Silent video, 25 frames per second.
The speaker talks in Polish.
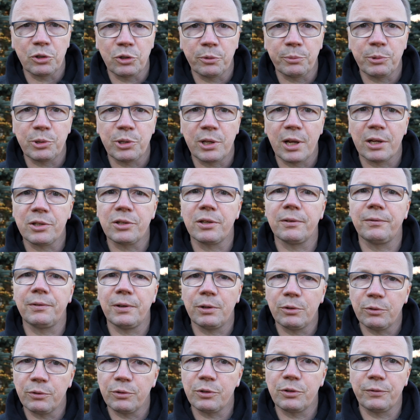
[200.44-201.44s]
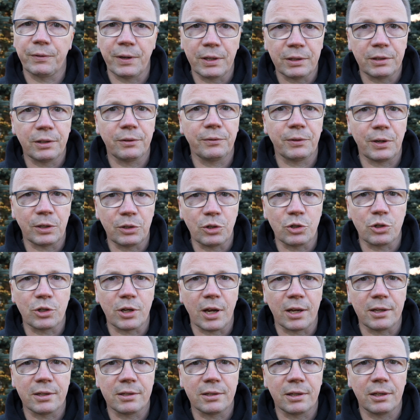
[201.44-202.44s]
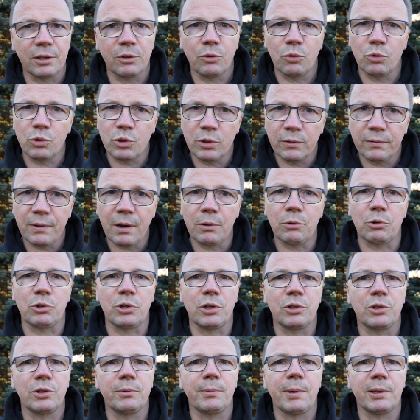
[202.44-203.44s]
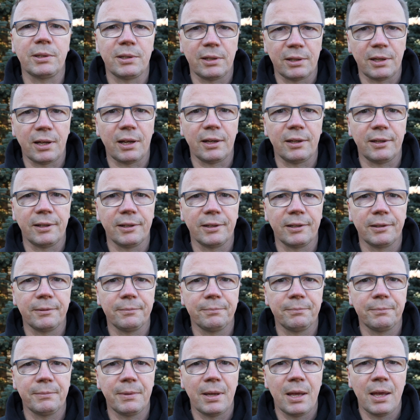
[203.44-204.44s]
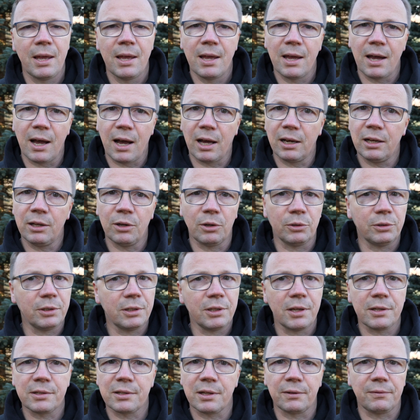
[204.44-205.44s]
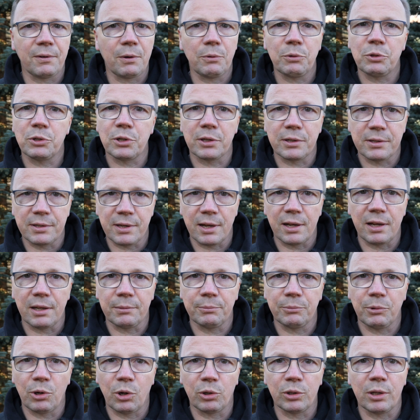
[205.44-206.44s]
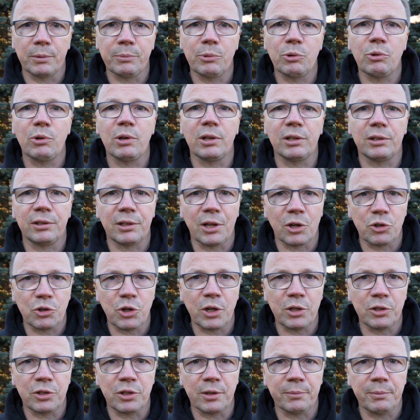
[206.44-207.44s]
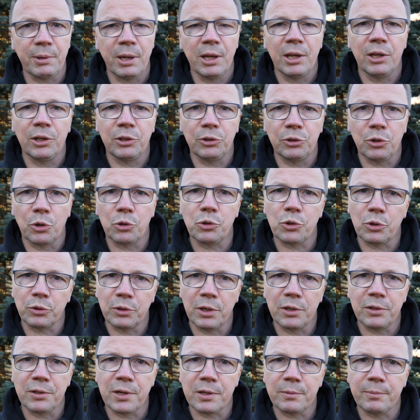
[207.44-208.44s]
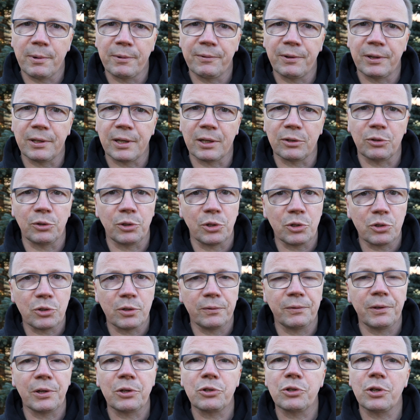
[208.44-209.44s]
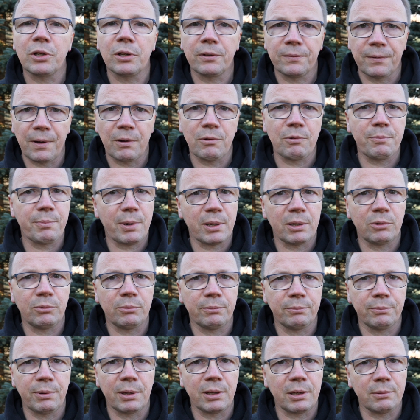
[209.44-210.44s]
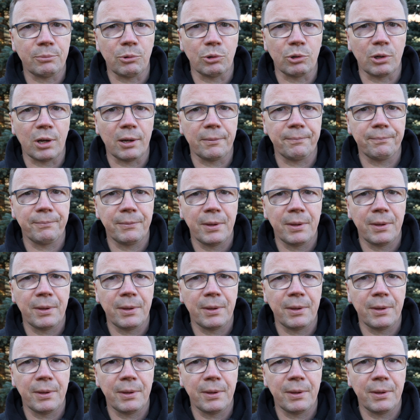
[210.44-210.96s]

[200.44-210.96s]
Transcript: domyślacie, wielu świętych franciszkańskich używało rzeczy materialnych, ale one nie stawały się celem, one były narzędziem do osiągnięcia zbawienia, do jeszcze większej chwały Panu, Pana Boga.